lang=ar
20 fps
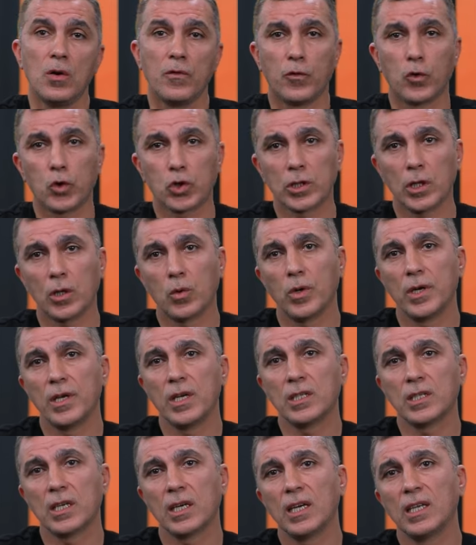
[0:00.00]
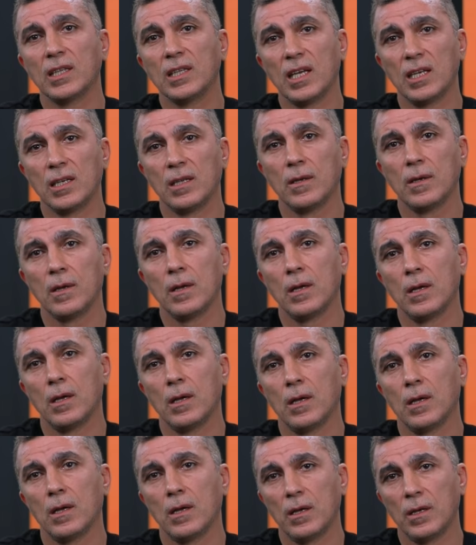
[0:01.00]
فرصه كويسه جدا
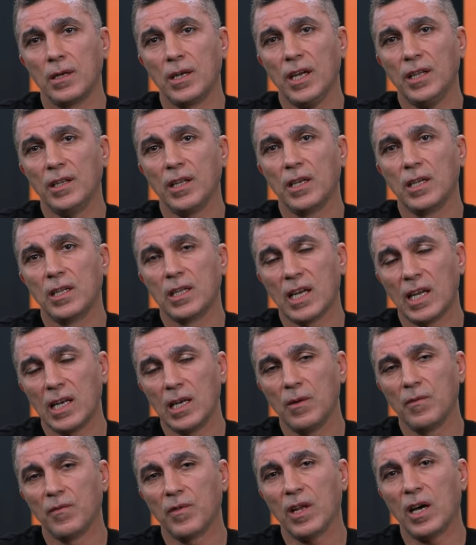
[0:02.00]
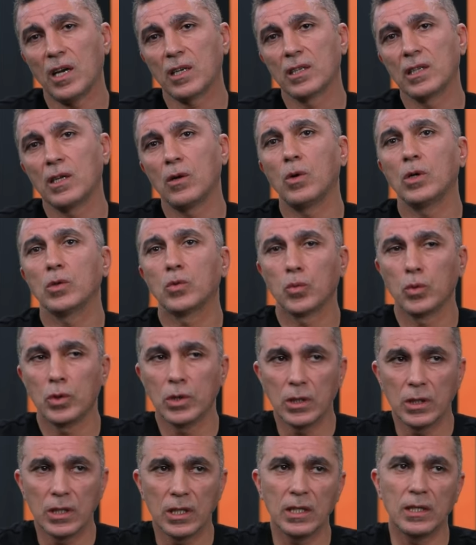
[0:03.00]
آه، ان احنا نتكلم في العرض دوت
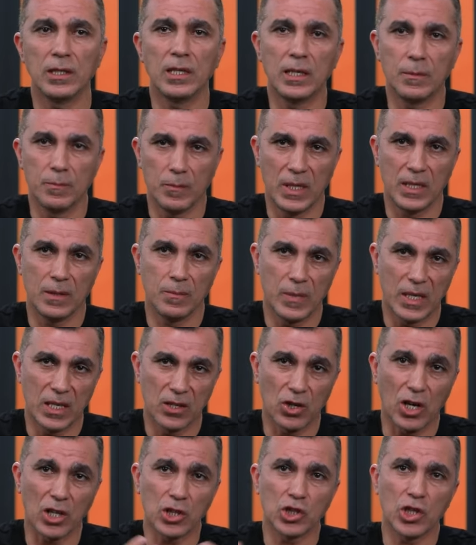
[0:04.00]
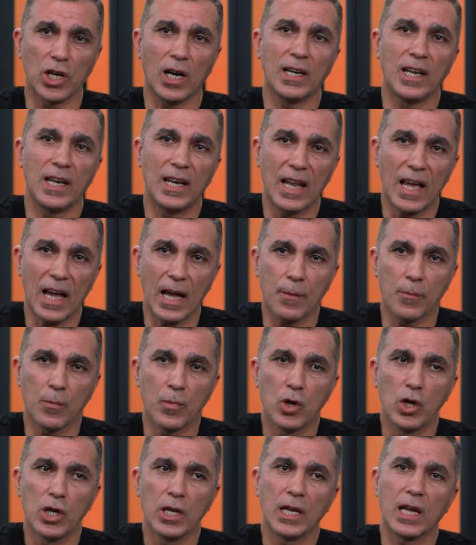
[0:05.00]
وما نضغطش على اللاعب
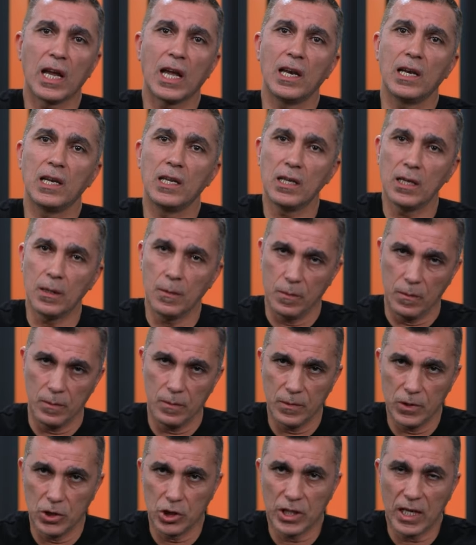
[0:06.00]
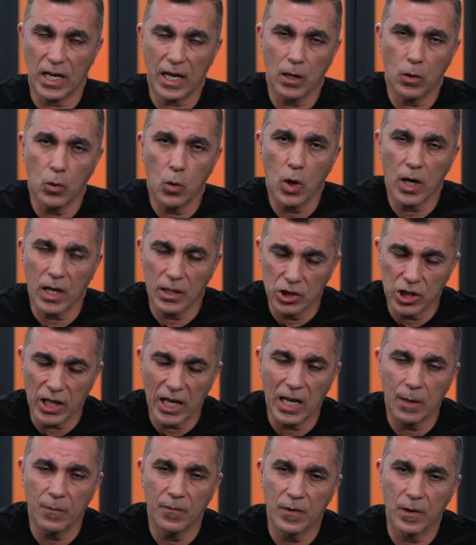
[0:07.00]
نخليه يشتغل وهو كان
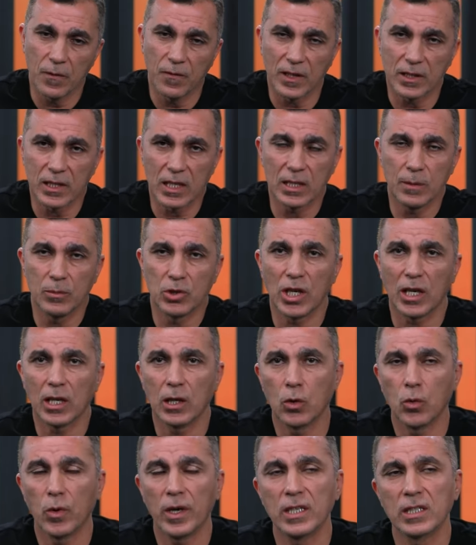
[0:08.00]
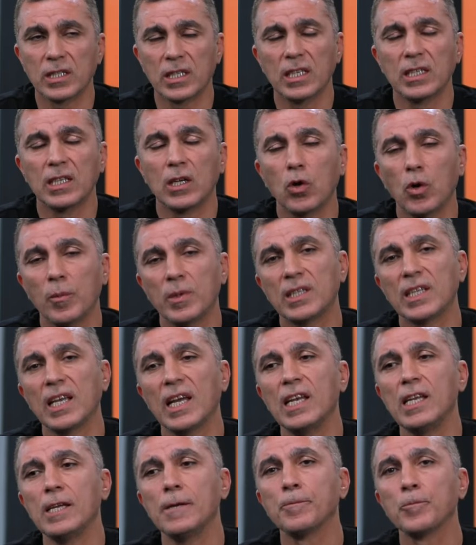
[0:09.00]
شغال في الفتره دي بشكل كويس جدا
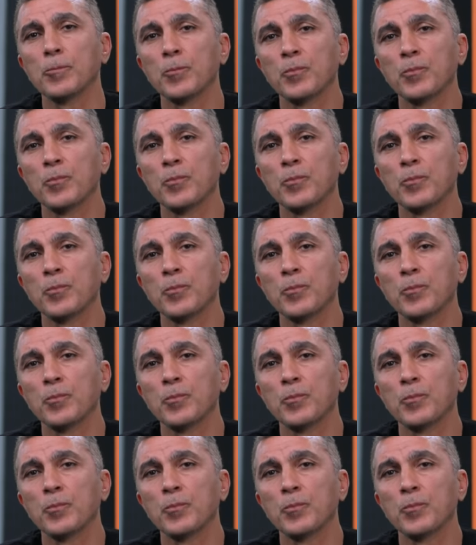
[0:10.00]
وبالتالي